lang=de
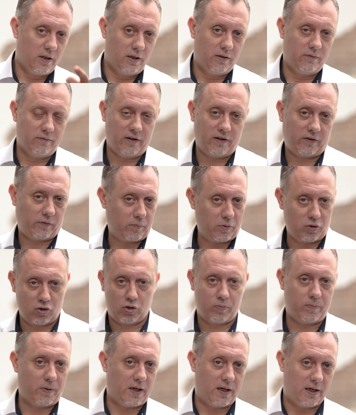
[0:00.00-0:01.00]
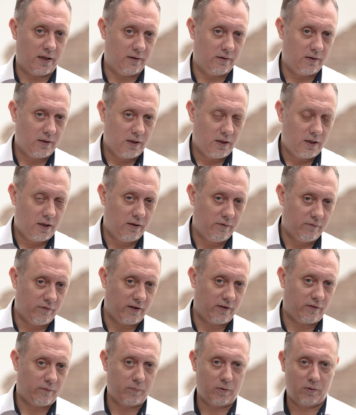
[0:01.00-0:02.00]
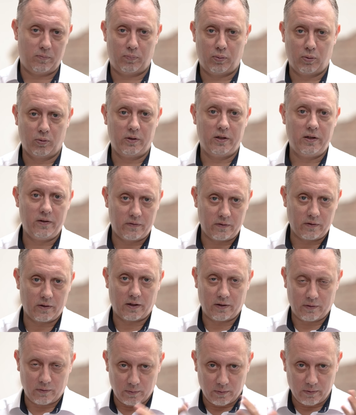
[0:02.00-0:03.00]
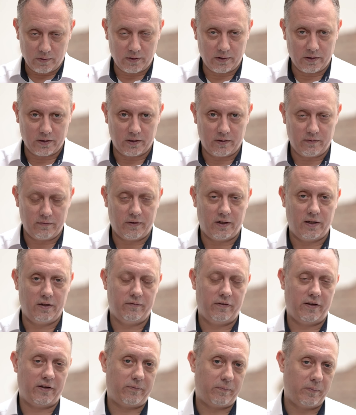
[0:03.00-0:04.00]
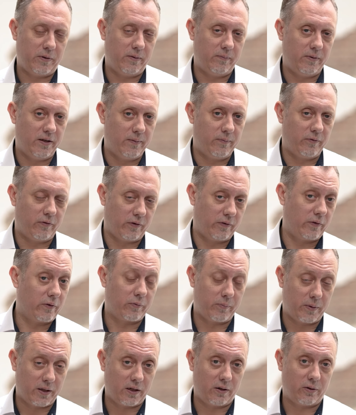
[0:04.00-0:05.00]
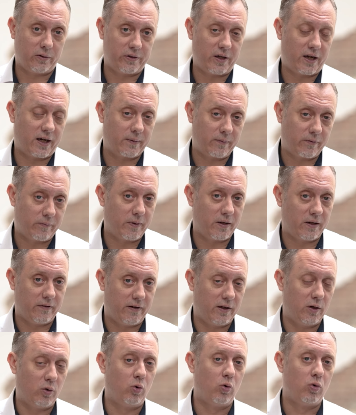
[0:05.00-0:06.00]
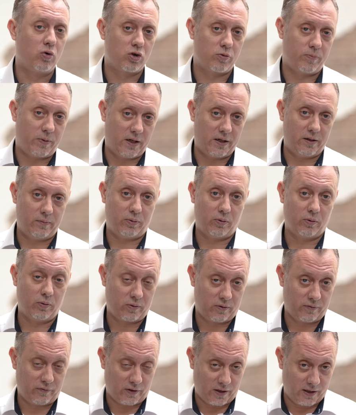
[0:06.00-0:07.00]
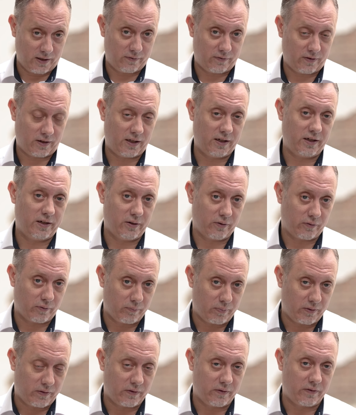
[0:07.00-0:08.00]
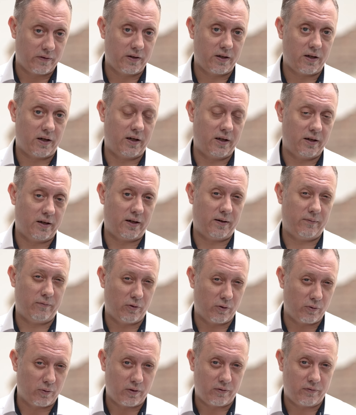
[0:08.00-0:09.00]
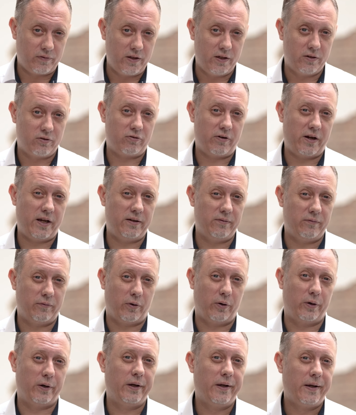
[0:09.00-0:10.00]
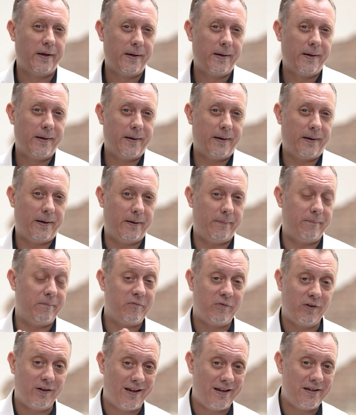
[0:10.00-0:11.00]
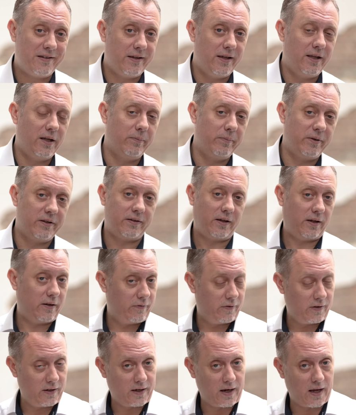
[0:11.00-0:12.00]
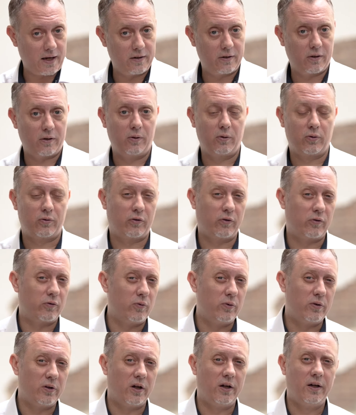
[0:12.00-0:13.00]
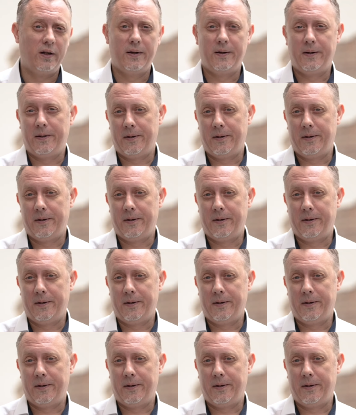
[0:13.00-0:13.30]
Investment sparen, Investment policen, also Investment im Lebensversicherungsmantel. Auch da gibt es mittlerweile hochspannende Produkte, vor allem für alle, die auch so ein bisschen Sicherheit haben wollen oder viel traden wollen. Ähm, vielleicht Edelmetalle, vielleicht andere Luxusgüter.